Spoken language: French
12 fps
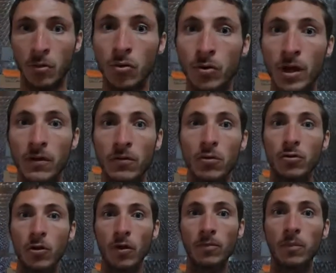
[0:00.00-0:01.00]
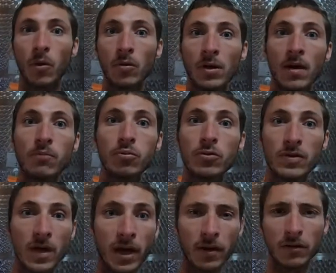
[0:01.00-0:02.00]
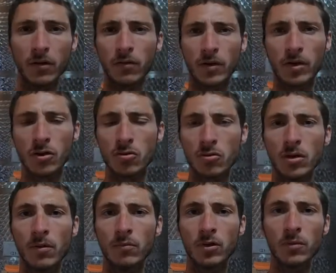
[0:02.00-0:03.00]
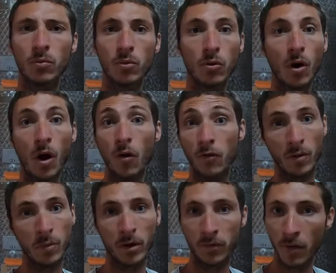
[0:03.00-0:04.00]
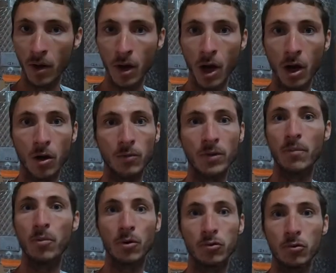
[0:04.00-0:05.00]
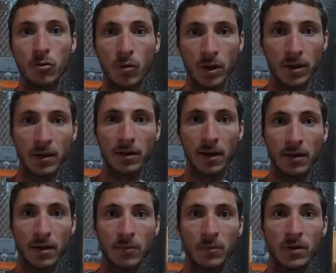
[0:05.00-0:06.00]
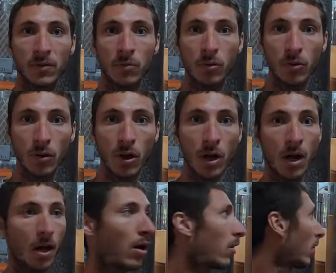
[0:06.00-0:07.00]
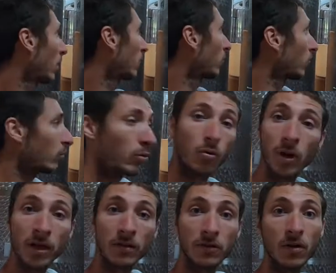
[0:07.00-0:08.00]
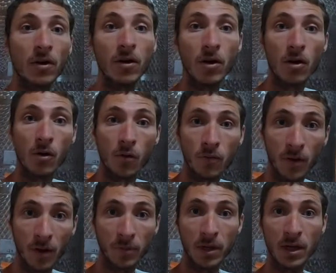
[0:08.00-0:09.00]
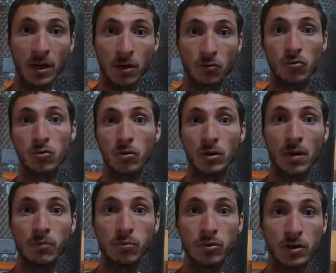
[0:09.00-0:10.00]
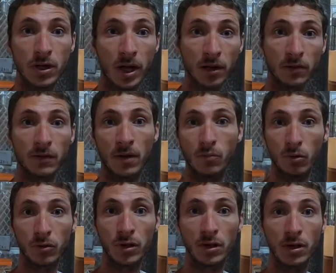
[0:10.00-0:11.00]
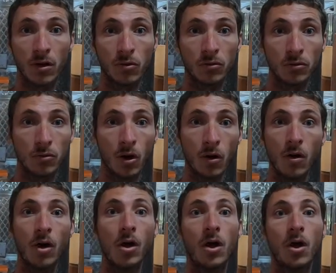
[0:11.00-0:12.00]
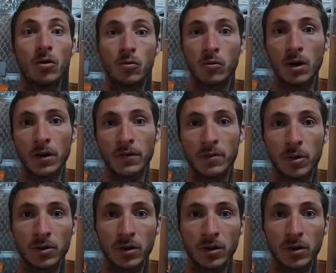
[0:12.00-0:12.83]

Donc elles ont eu le temps de prendre la poussière. Ça fait quelque chose d'un petit peu gras. Enfin bref, comme n'importe quoi qui traîne un petit peu. Euh, elles ont beau être euh, fermées, il y a toujours de la poussière, des impuretés qui rentrent dedans. Donc là, c'est pas